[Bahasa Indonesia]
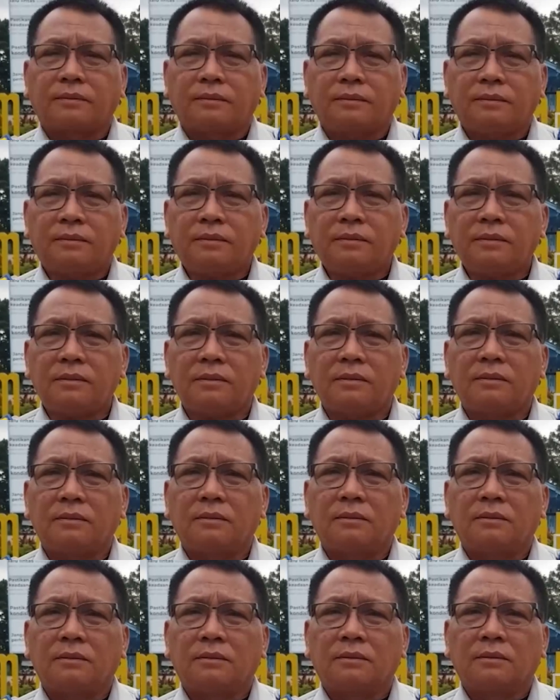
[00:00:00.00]
Itu
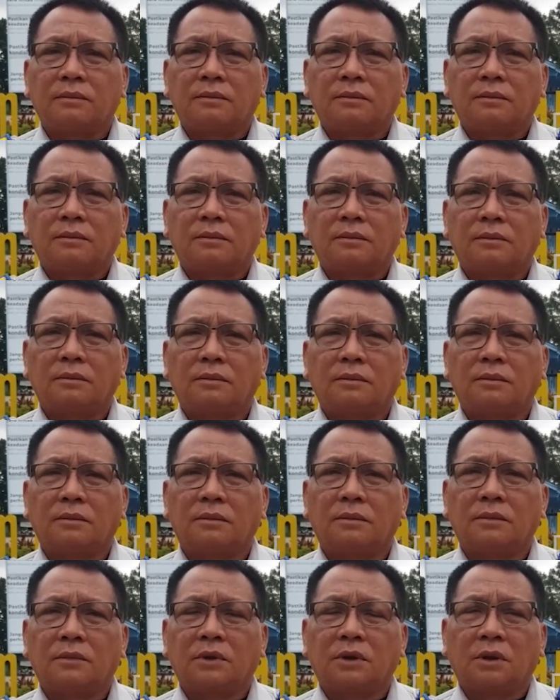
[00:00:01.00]
diprediksi kapan puncaknya
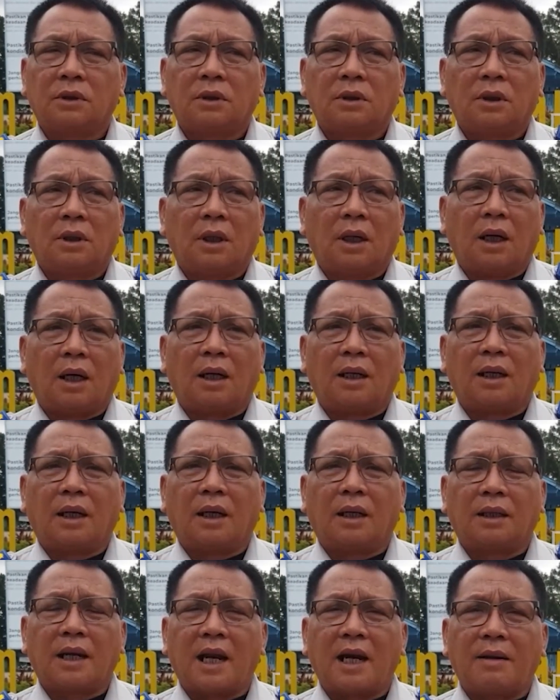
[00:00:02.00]
Pak?
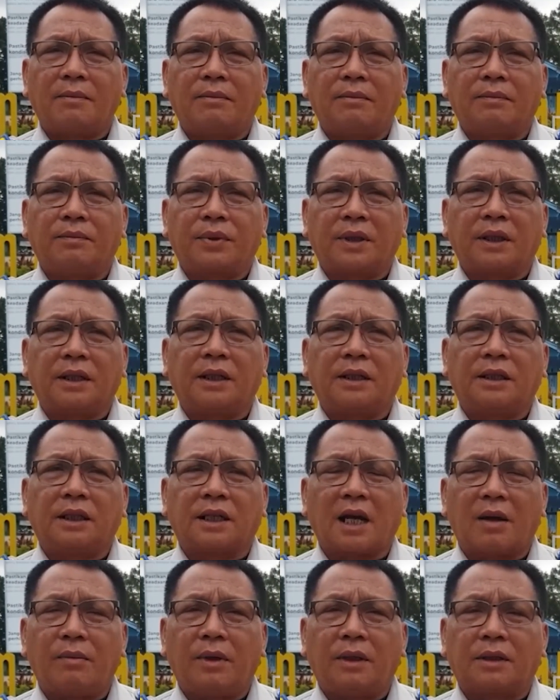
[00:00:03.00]
Uh, dalam prediksi
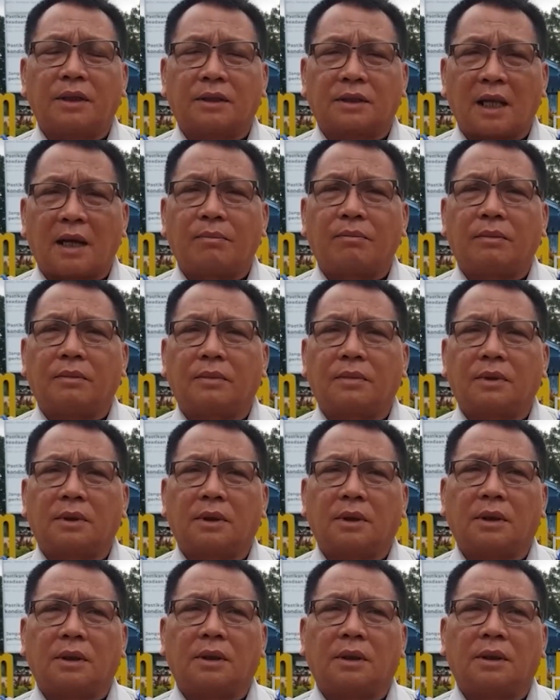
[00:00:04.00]
kami tetap
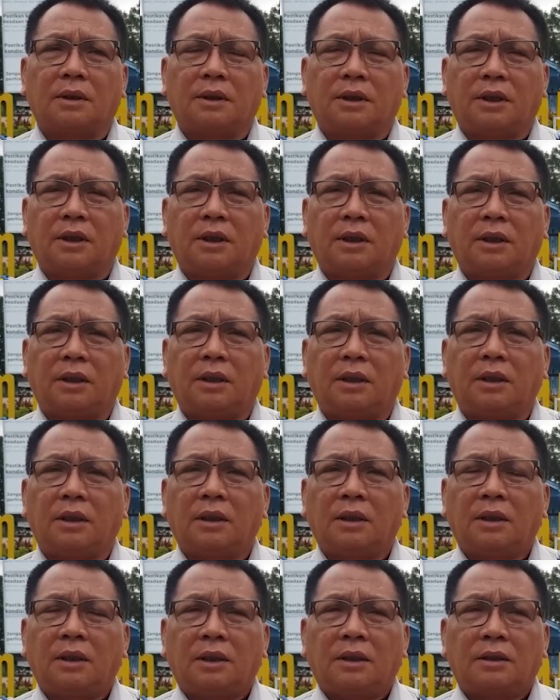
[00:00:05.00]
uh, di
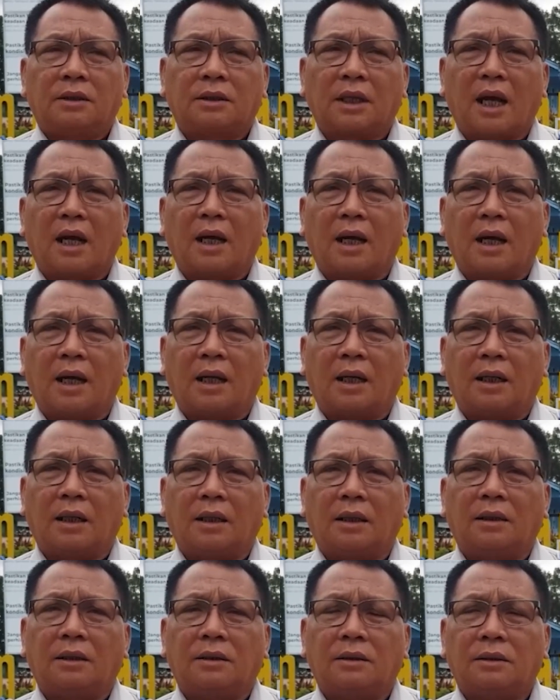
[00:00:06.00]

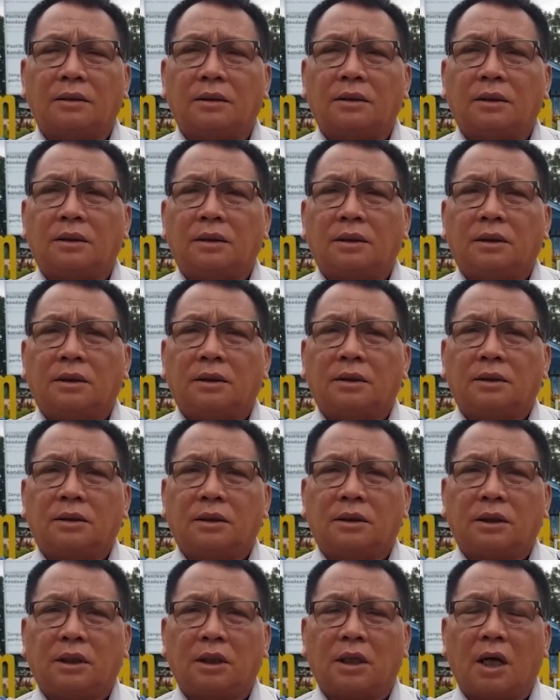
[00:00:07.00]
tanggal
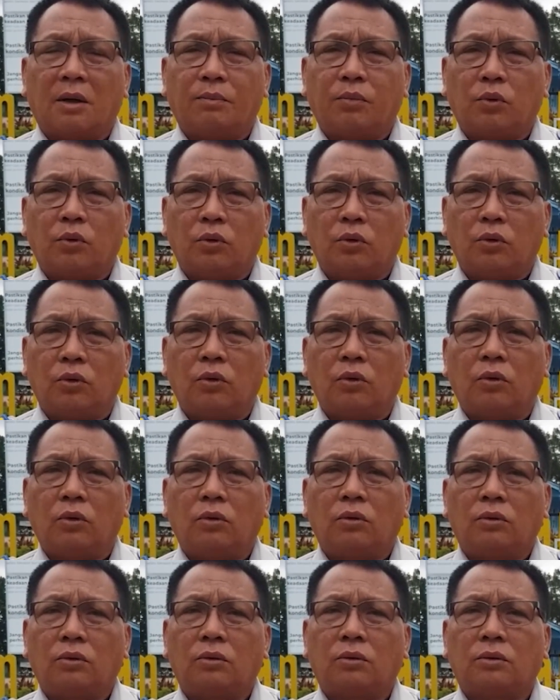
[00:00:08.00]
30,
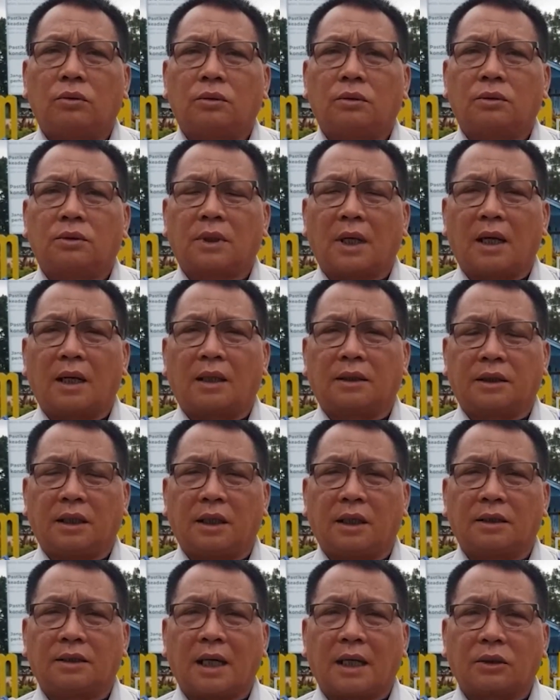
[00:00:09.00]
tanggal
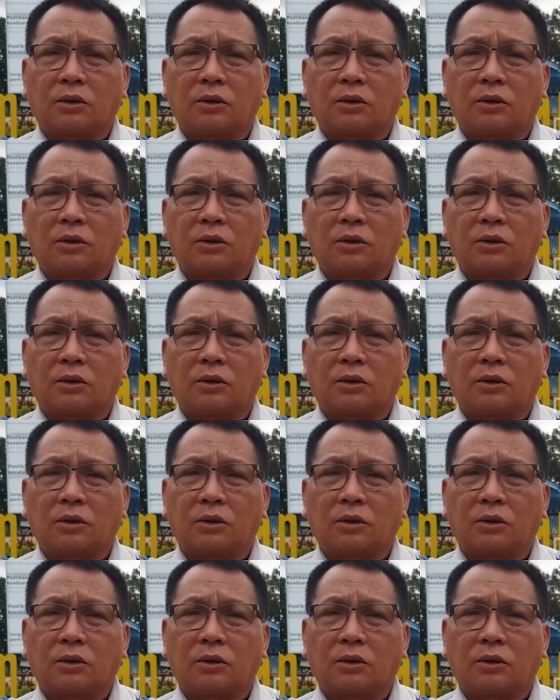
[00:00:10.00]
31